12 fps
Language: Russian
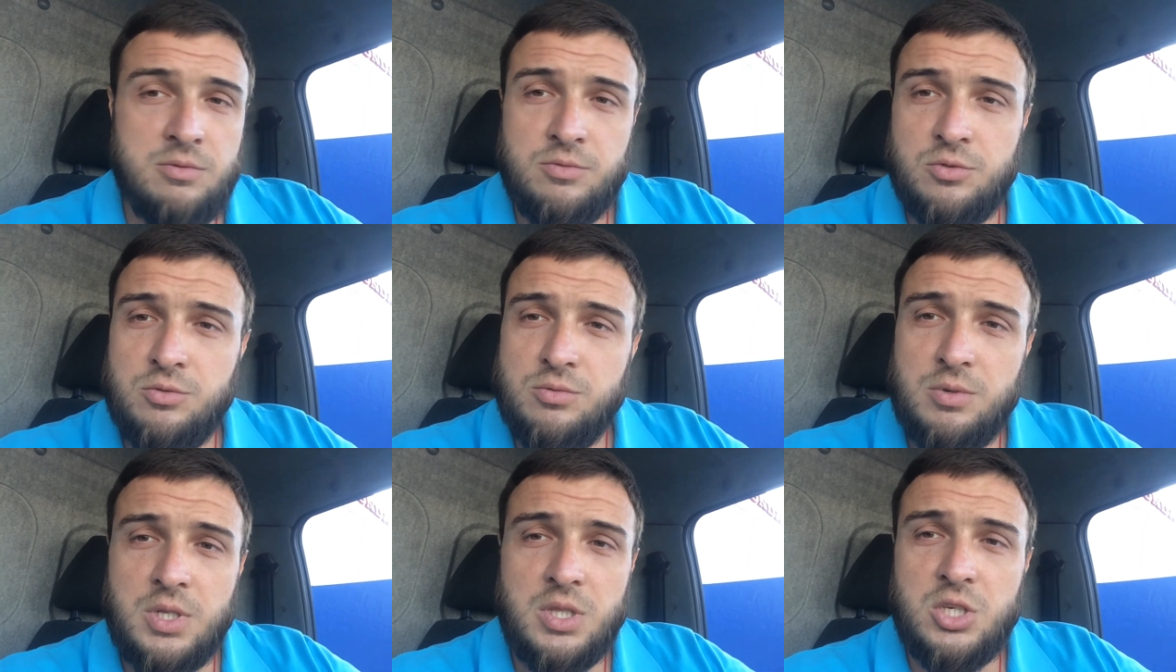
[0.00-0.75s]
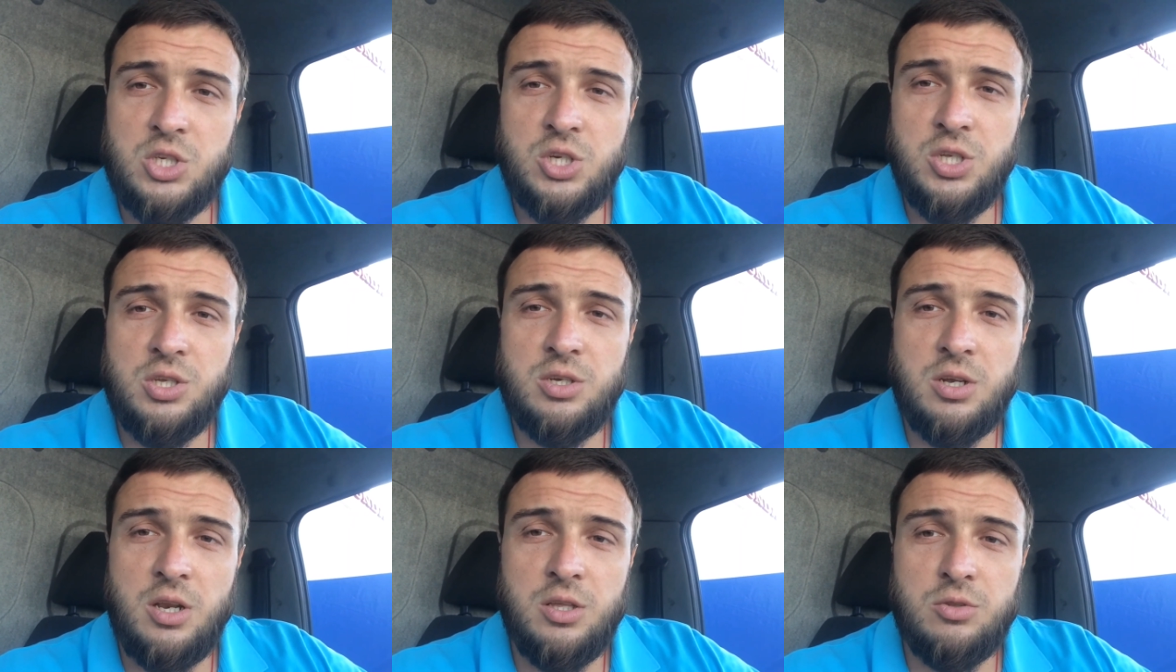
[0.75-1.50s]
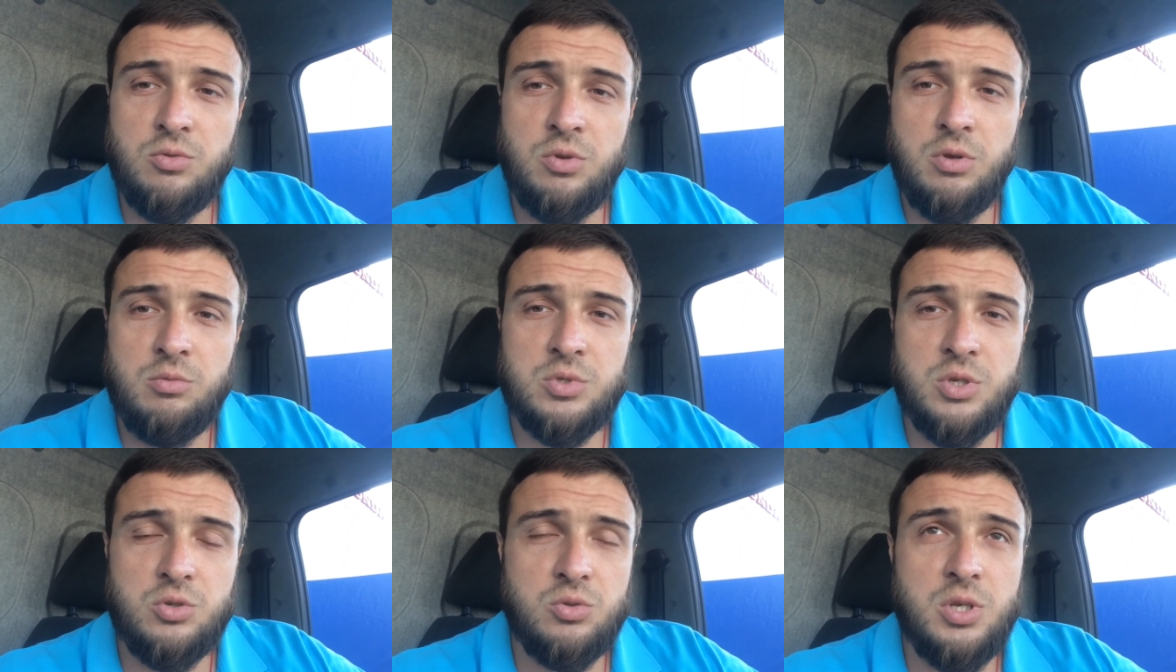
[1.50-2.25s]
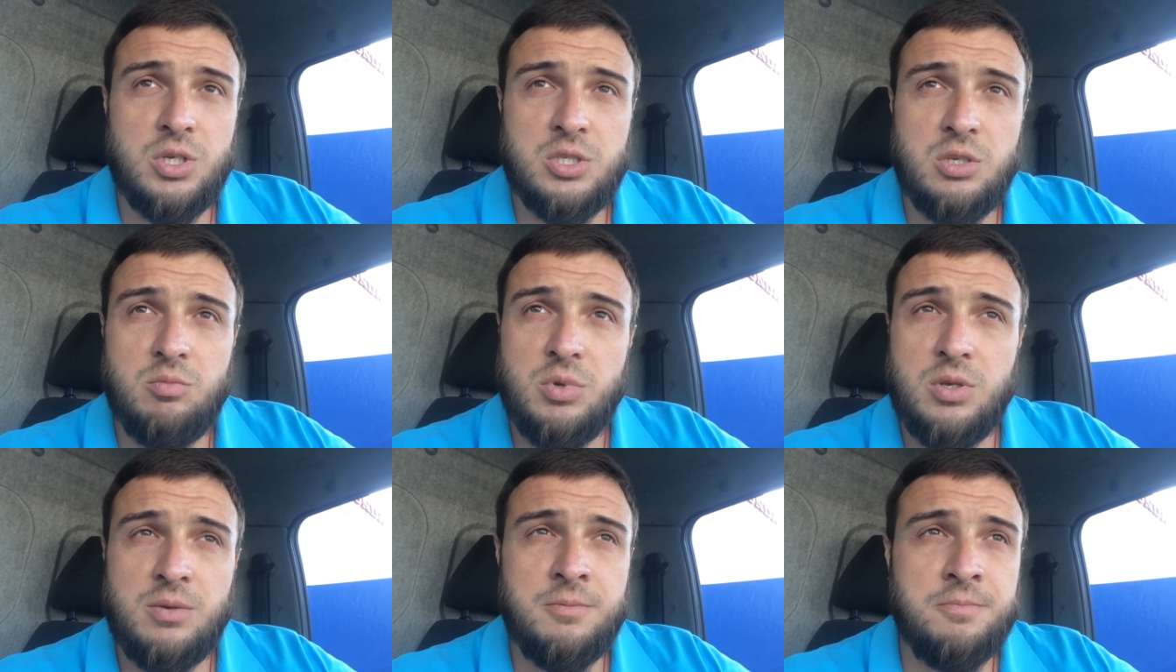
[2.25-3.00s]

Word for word: Ну, отношение к клиенту, я вам скажу так себе.